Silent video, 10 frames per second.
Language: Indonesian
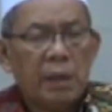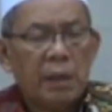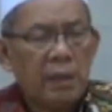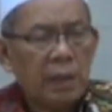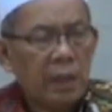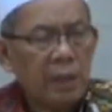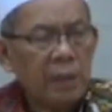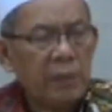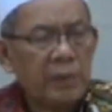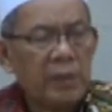hanya
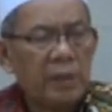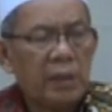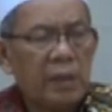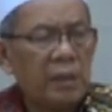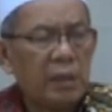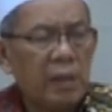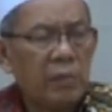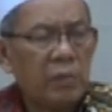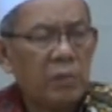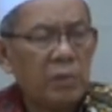kadeh penting tadi
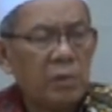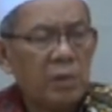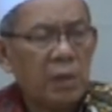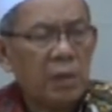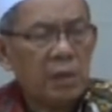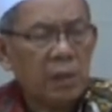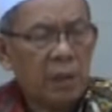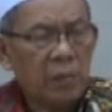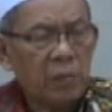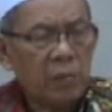buru
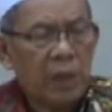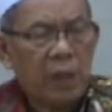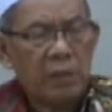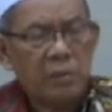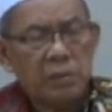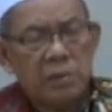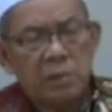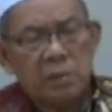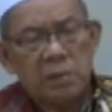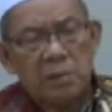teka buru tahajud
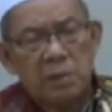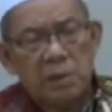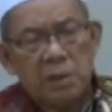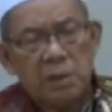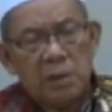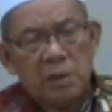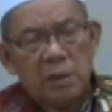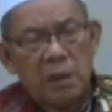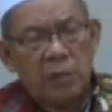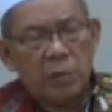
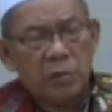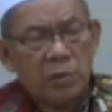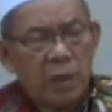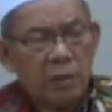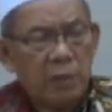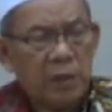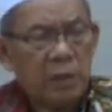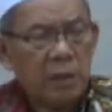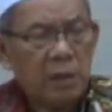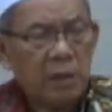buru sholat
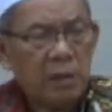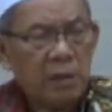witir